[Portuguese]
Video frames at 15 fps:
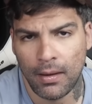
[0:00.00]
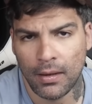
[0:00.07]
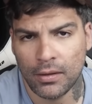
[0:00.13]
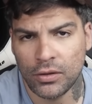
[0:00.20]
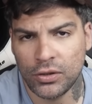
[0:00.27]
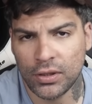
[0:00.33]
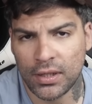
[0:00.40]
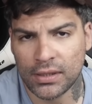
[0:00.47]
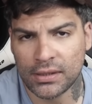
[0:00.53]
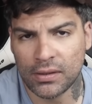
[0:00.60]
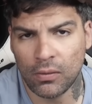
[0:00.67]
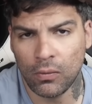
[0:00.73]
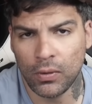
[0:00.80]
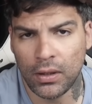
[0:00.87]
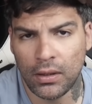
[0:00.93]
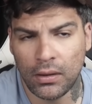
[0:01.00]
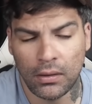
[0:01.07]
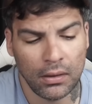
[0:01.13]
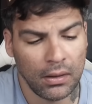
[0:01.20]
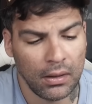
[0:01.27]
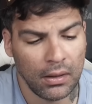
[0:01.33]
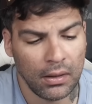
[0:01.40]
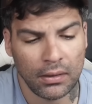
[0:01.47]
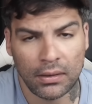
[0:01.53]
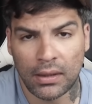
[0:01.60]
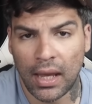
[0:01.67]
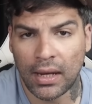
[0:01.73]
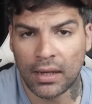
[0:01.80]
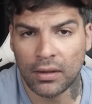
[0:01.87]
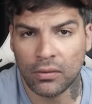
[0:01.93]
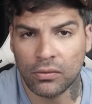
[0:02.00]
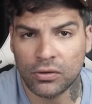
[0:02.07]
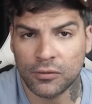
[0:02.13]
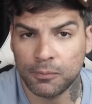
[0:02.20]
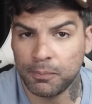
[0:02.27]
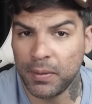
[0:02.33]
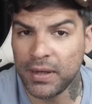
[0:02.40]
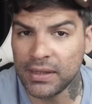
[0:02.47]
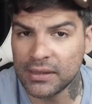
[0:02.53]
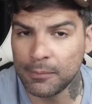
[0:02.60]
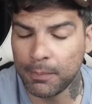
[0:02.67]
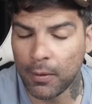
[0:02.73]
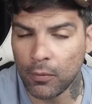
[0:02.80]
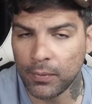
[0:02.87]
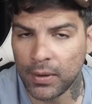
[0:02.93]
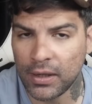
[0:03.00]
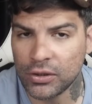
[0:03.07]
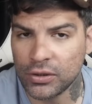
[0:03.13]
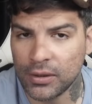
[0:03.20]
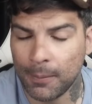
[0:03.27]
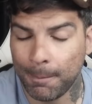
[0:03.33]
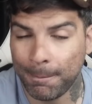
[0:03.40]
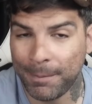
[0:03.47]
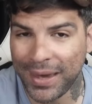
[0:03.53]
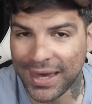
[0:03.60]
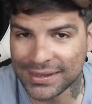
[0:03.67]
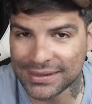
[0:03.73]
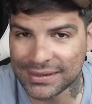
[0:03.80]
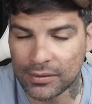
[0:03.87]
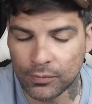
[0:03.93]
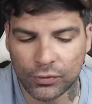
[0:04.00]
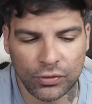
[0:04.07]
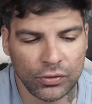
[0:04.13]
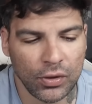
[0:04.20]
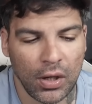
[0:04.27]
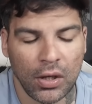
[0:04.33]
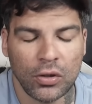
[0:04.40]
Direção ruim, técnicos principalmente péssimos,